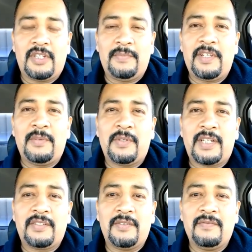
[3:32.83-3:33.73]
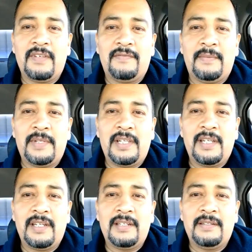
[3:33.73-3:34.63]
admiro porque son una
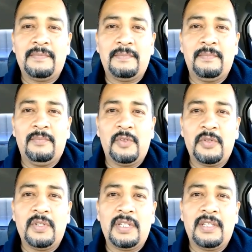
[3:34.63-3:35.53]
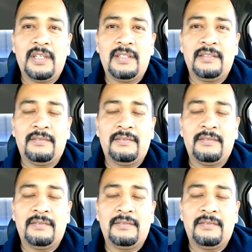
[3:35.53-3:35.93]
familia muy unida,